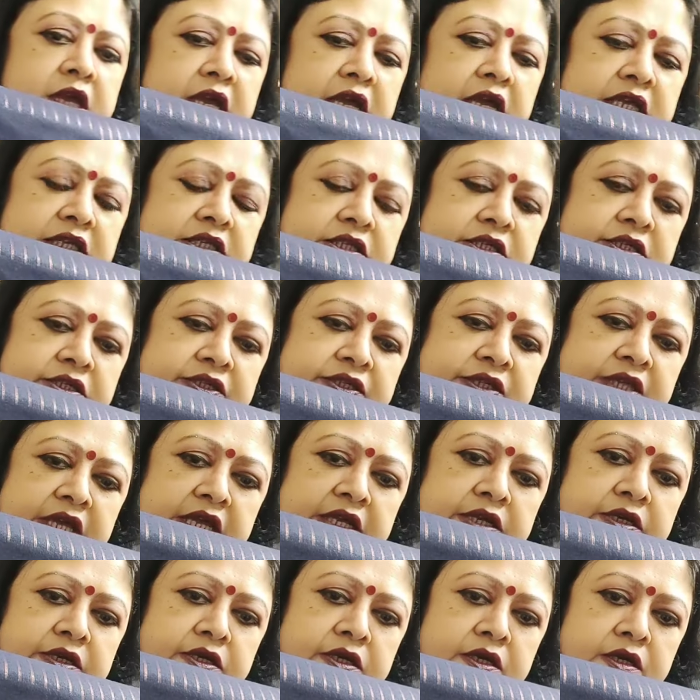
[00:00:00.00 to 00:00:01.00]
এই যে
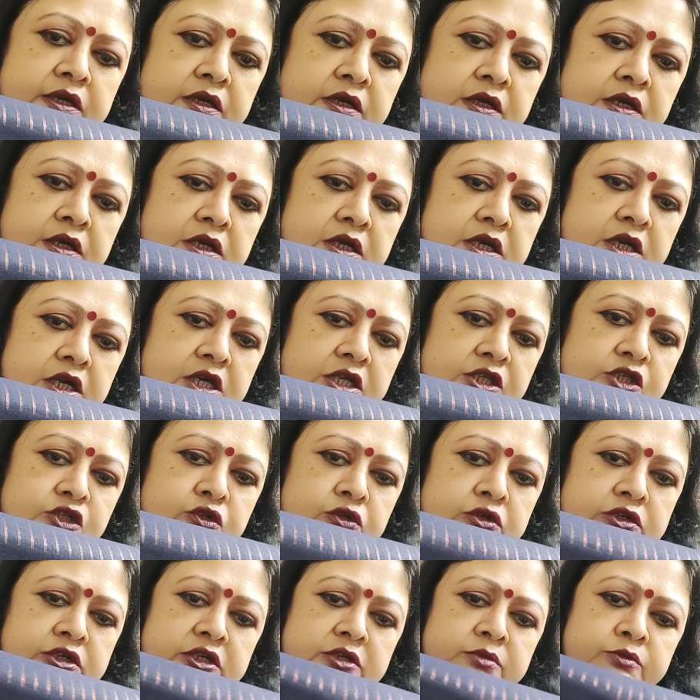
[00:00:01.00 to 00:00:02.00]
ডিজাইনটা
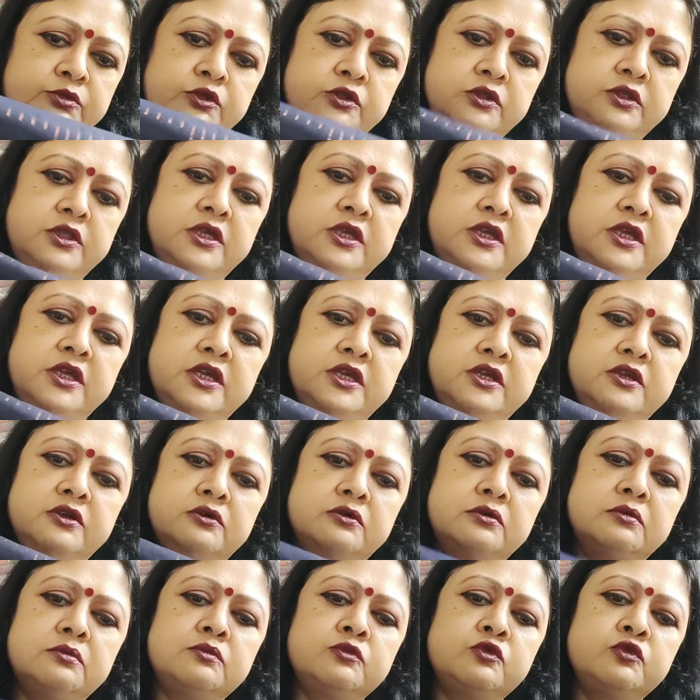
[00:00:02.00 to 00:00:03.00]
আঁচলটার মধ্যে এই
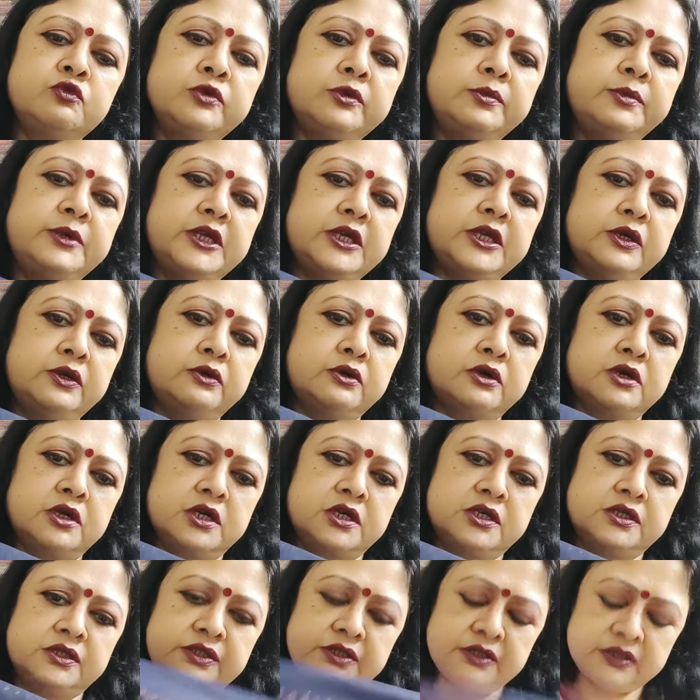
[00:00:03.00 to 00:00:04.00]
রকম উইভিং করা
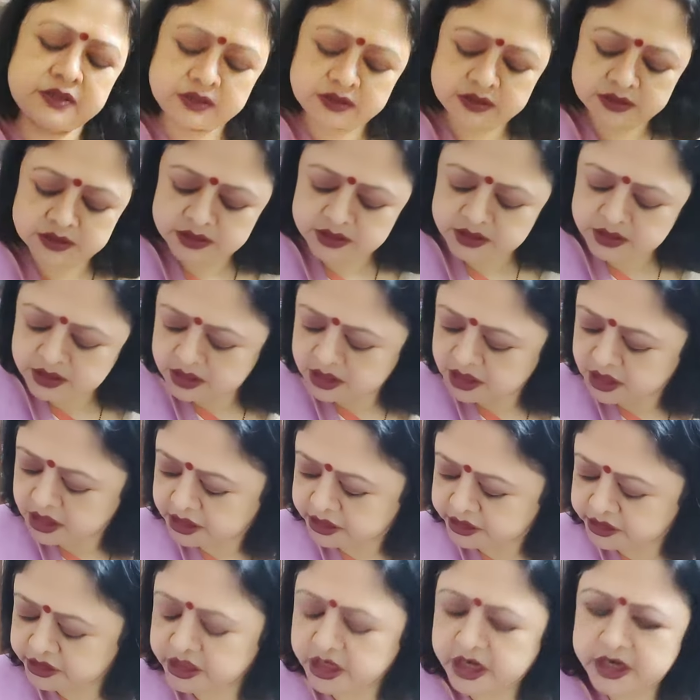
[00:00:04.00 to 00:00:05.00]
আছে
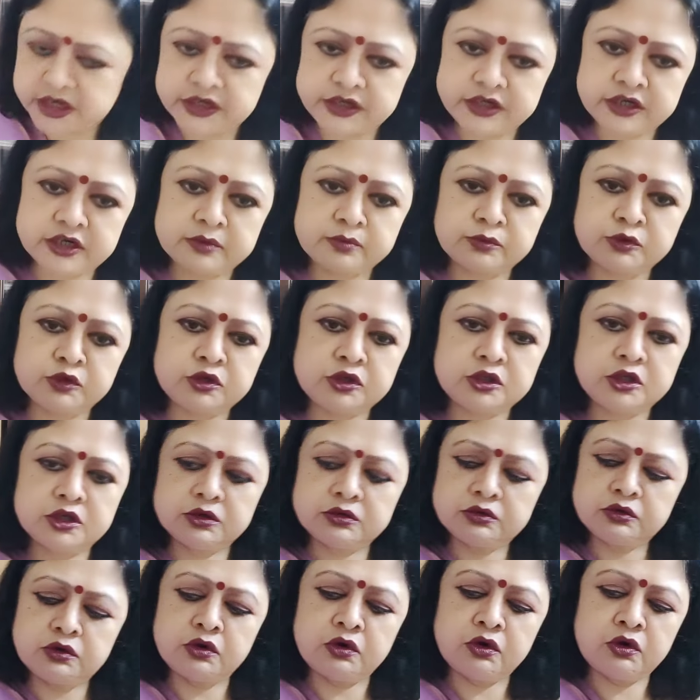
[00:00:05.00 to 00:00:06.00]
আর শাড়িটার
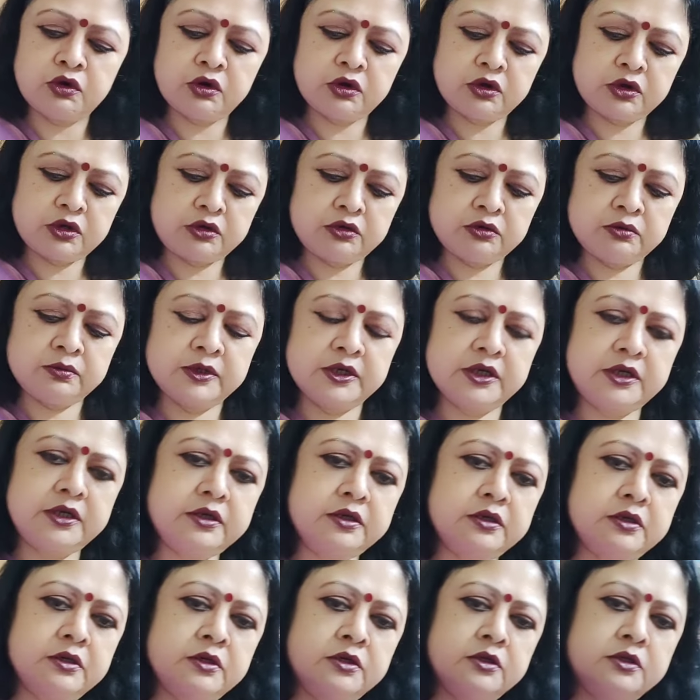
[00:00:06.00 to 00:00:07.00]
মধ্যেও অল ওভার
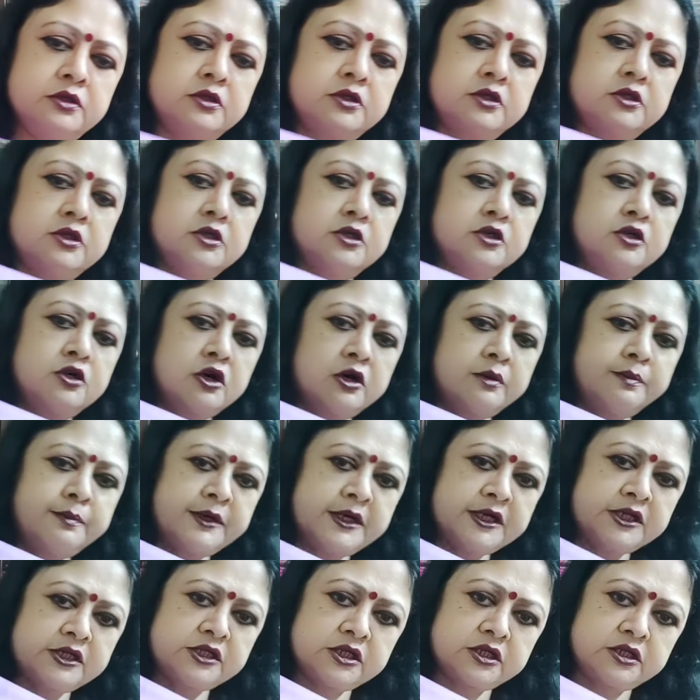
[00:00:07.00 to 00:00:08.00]

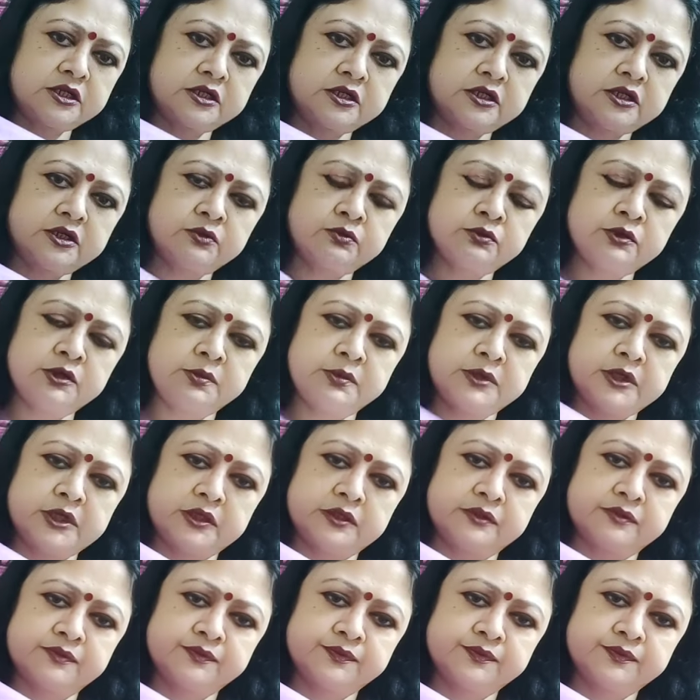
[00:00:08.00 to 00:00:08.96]
কপার জুয়েলারি উইভিং